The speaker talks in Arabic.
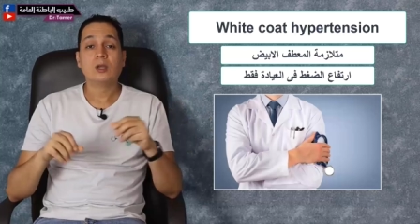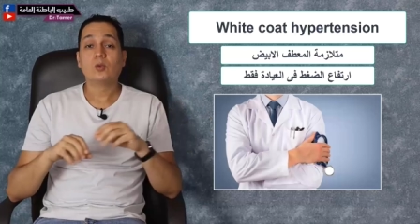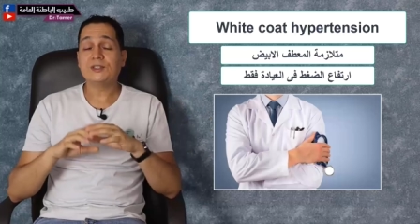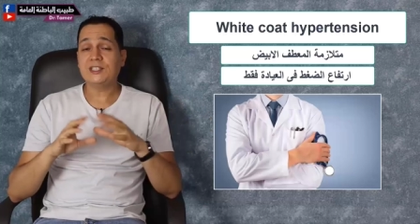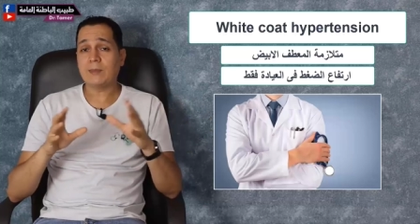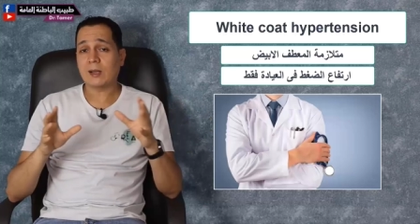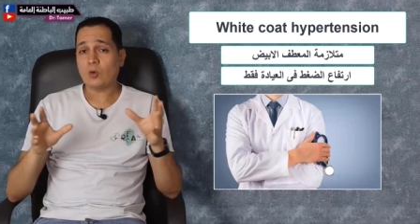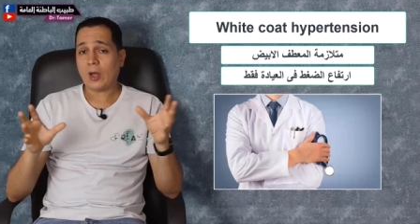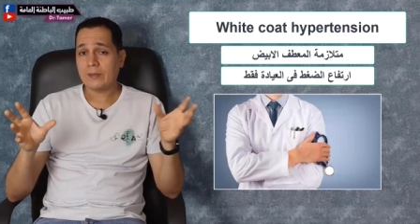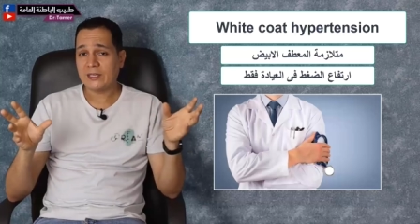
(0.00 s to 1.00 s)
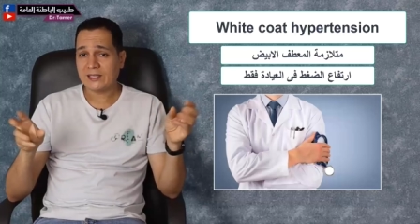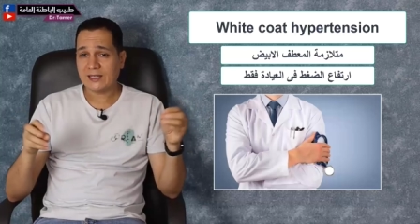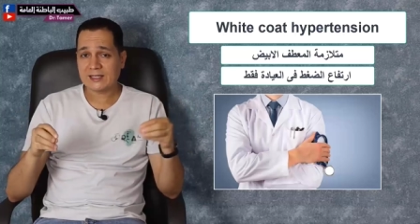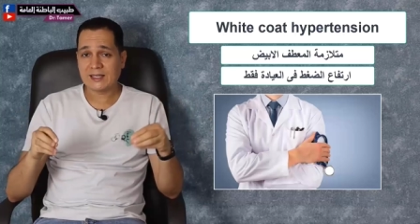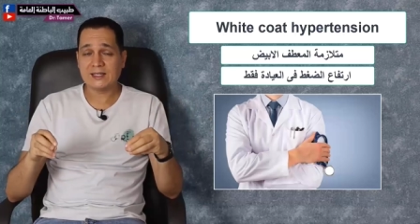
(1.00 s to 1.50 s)
ودي مجموعه من
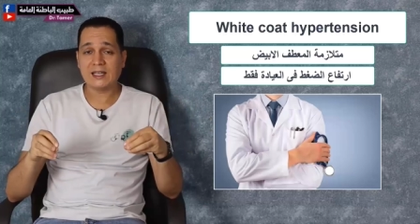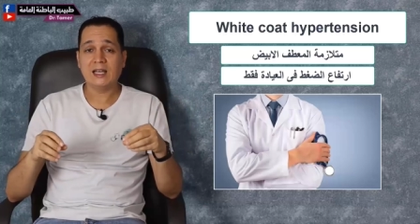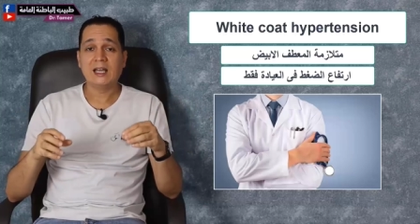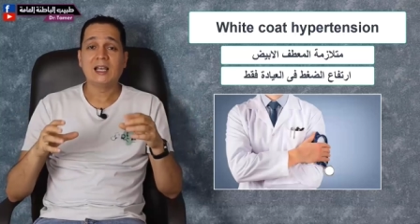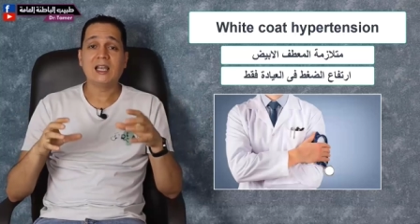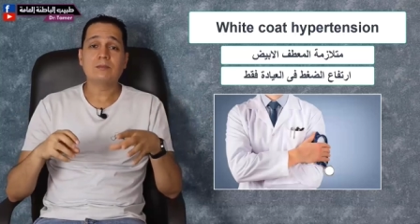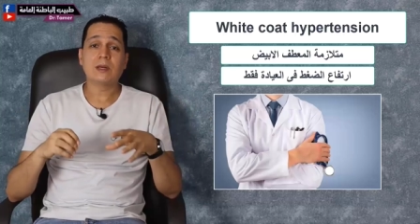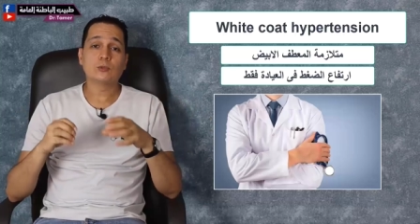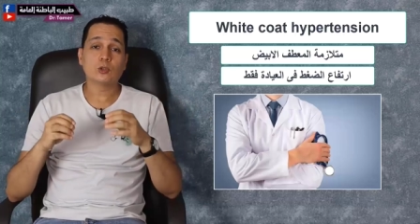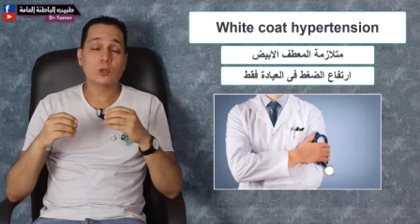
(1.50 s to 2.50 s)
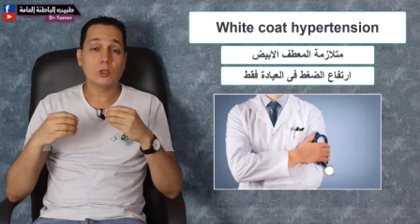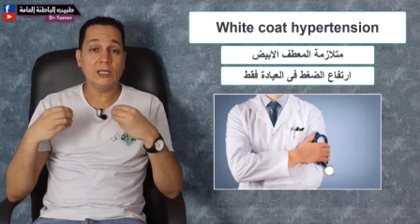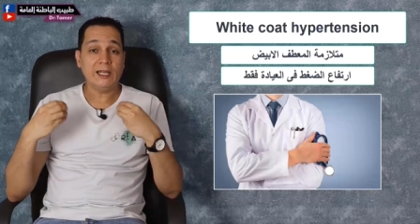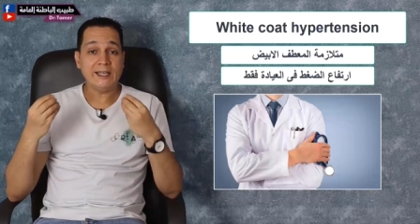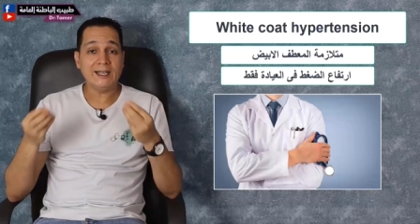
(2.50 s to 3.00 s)
الناس كده لما بتدخل
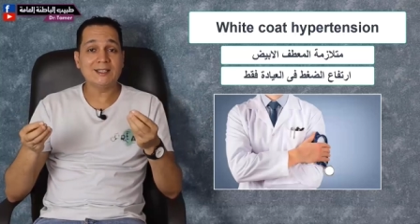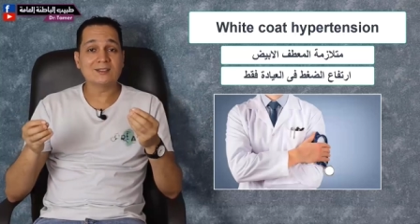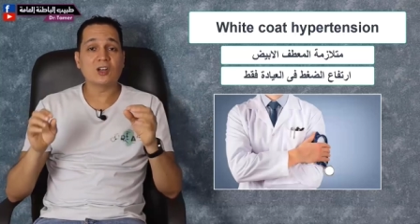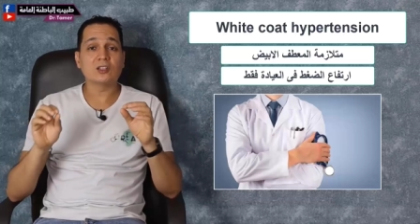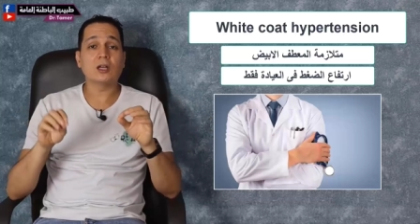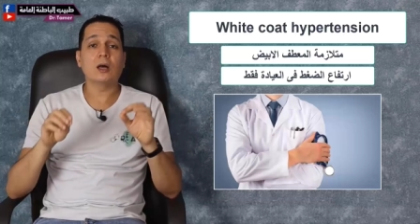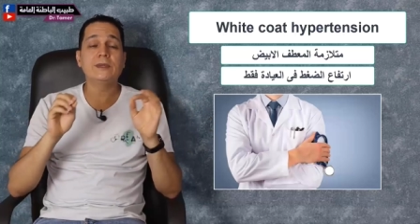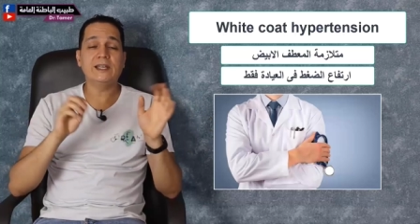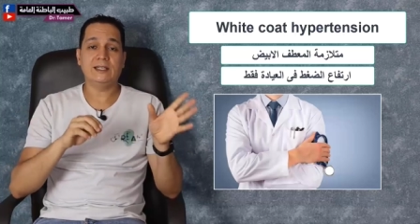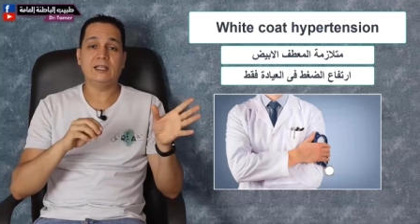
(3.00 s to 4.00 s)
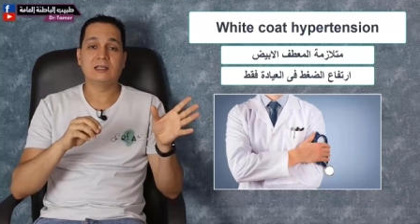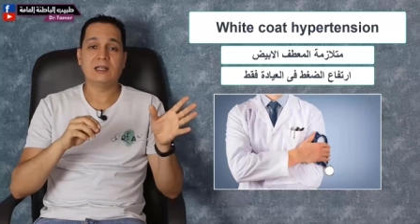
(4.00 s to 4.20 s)
العياده ضغطها بيعلى